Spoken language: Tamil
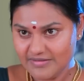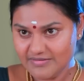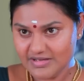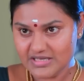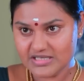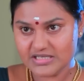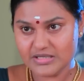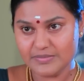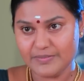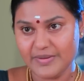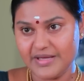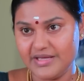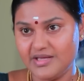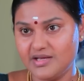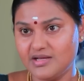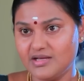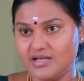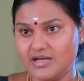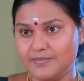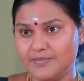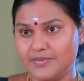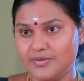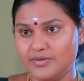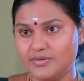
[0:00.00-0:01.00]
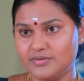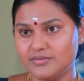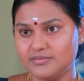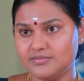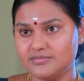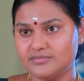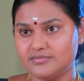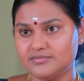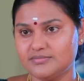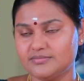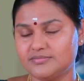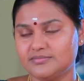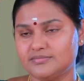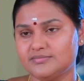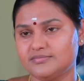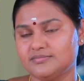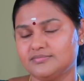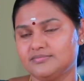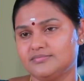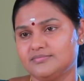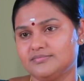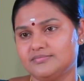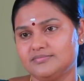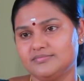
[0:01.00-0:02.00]
ஒரு சின்ன வயசு பையங்கிறப்போ
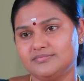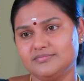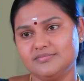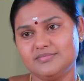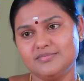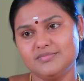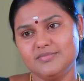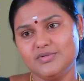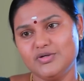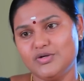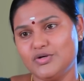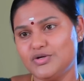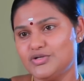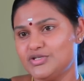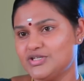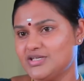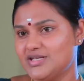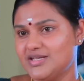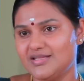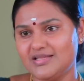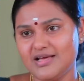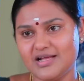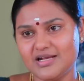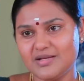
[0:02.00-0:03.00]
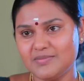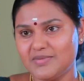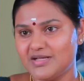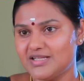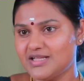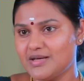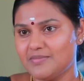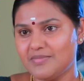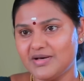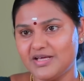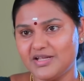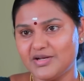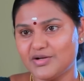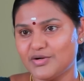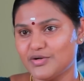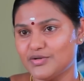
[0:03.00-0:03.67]
கொஞ்சம் நிதானமா தாமா